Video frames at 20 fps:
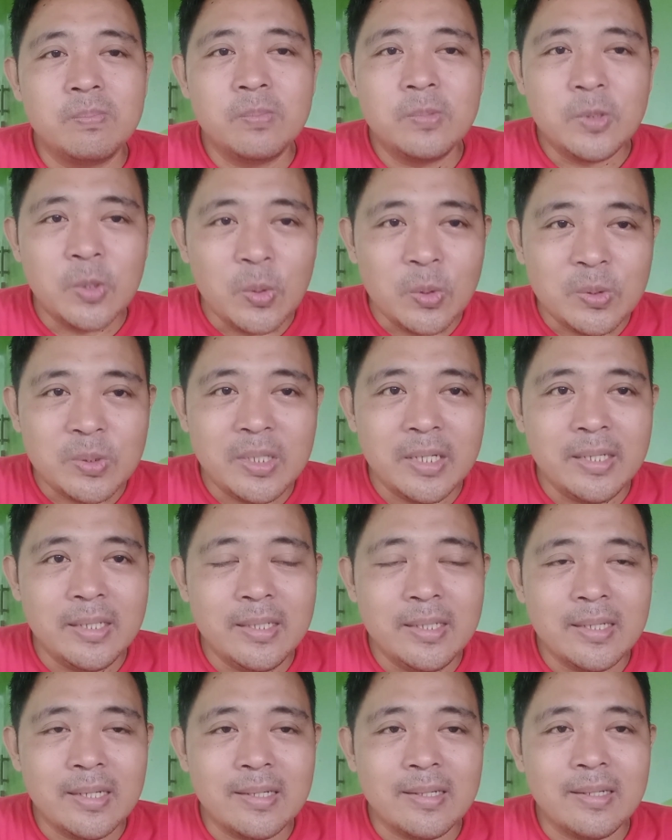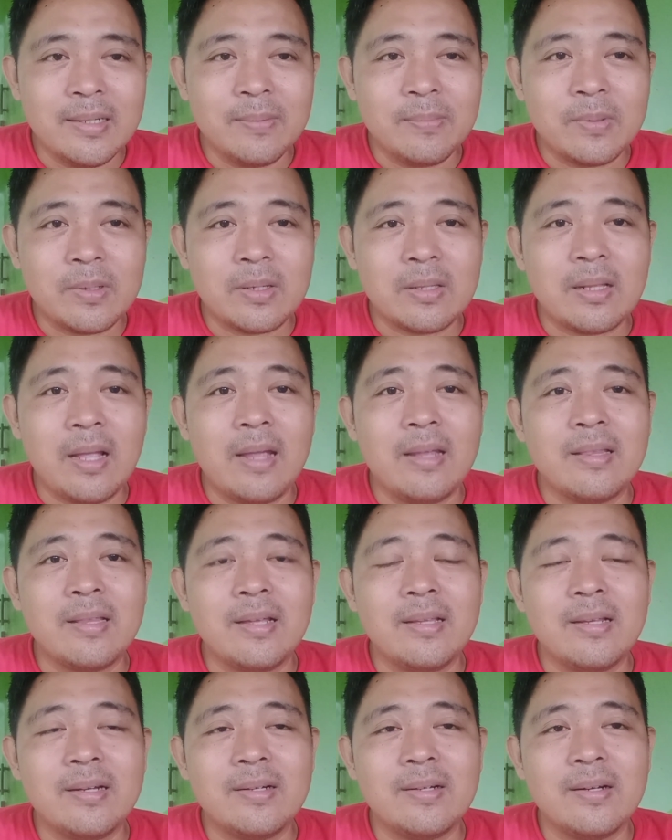judi, ada yang
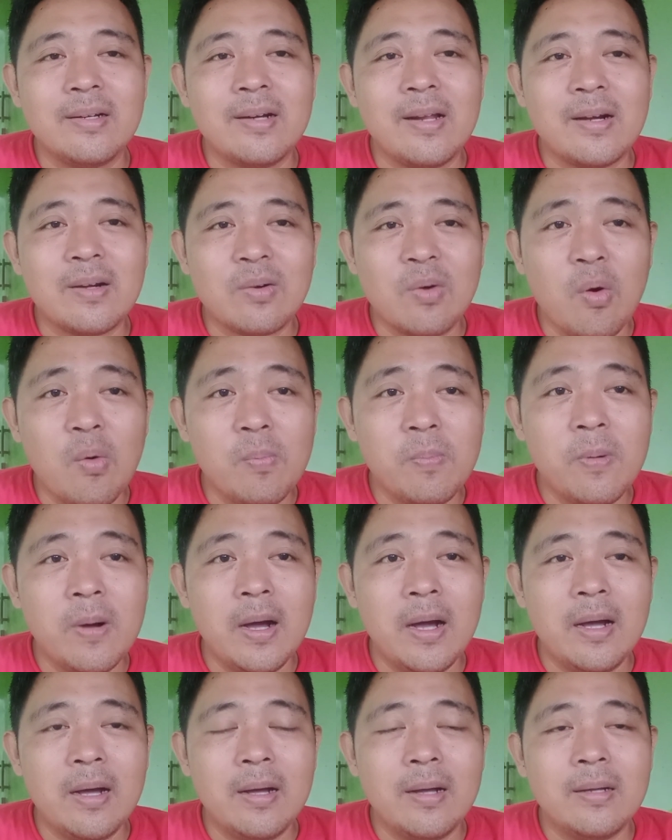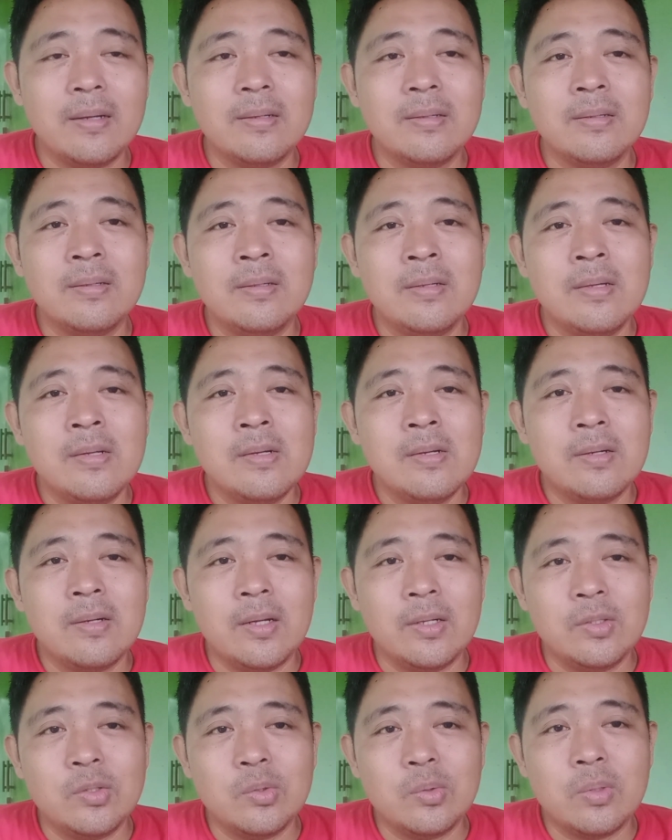berkaitannya dengan narkoba,
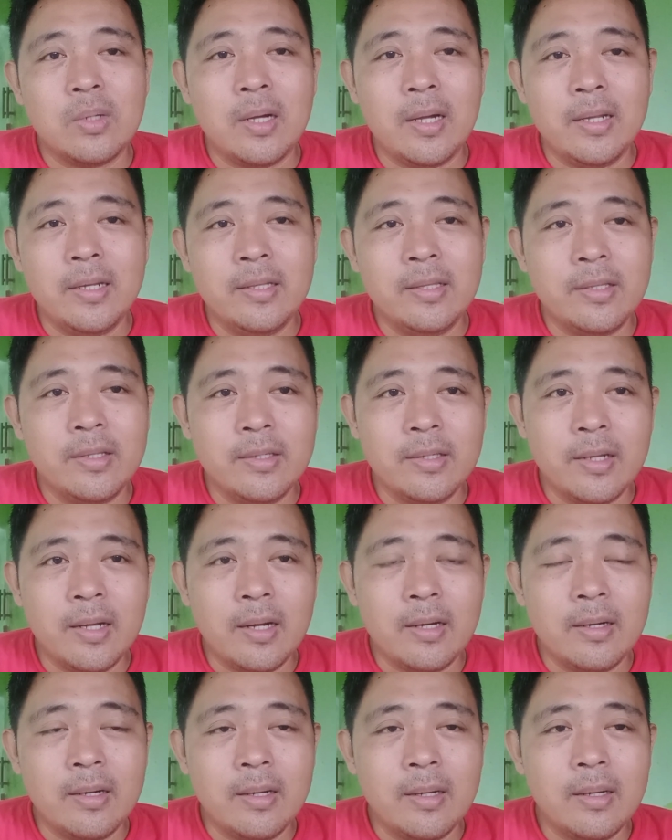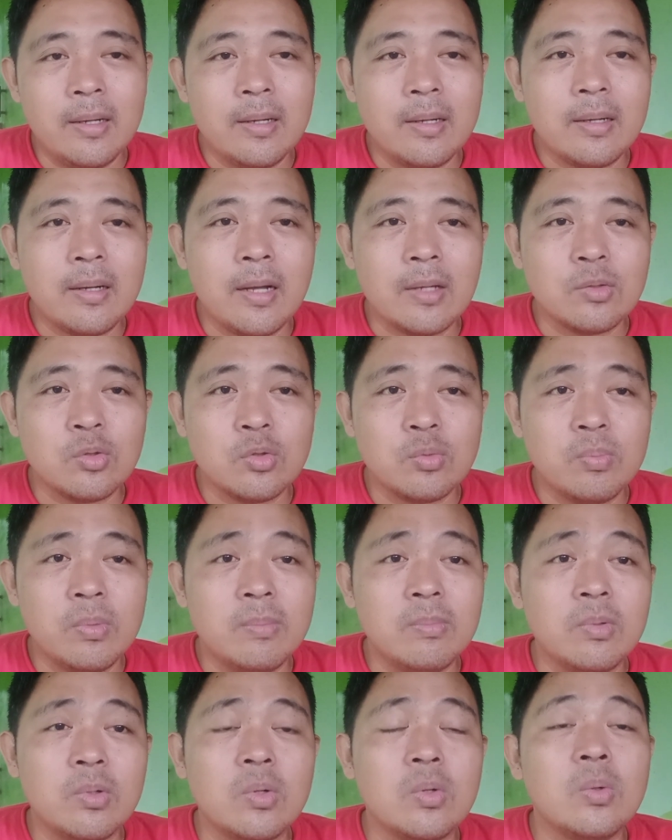dan juga intinya ada kasus
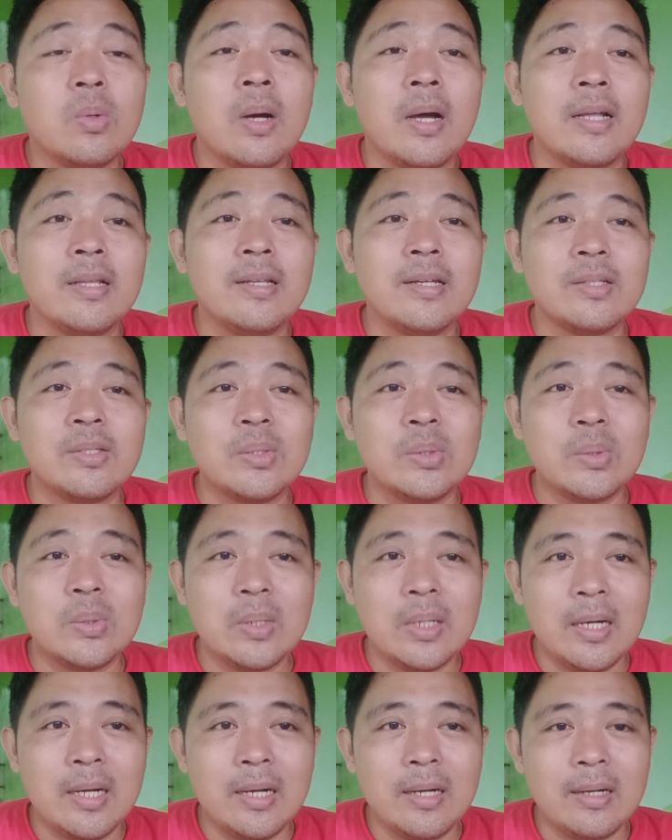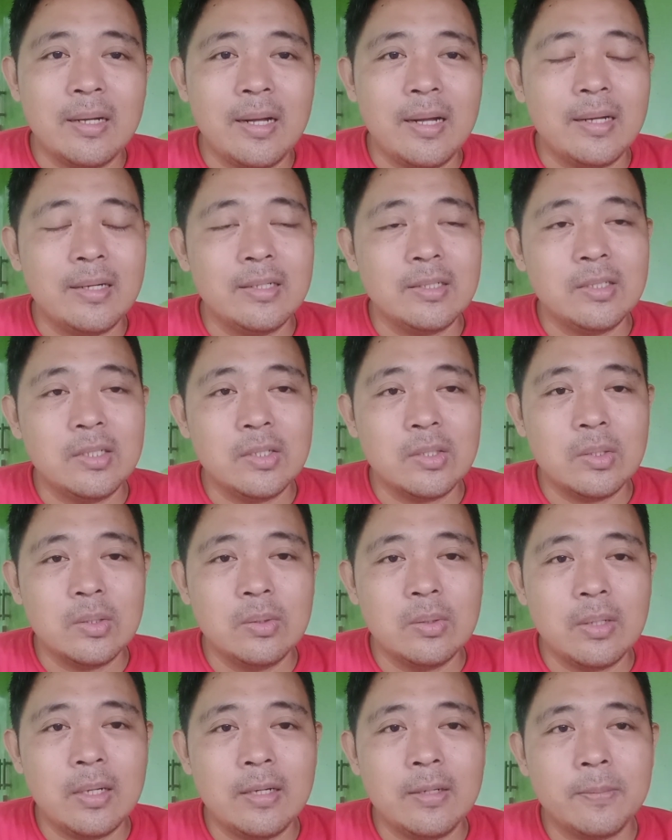pembunuhannya juga. Nah, di
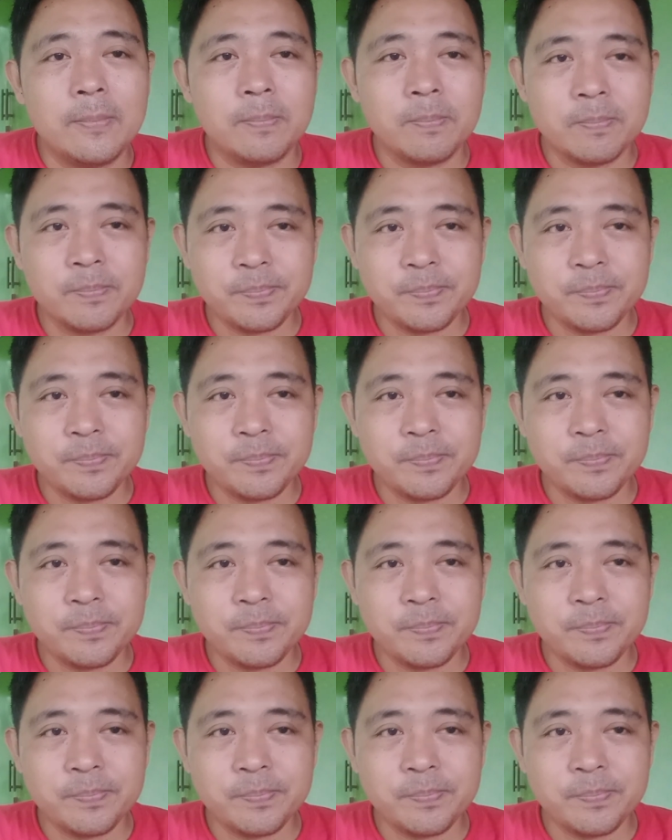situ kan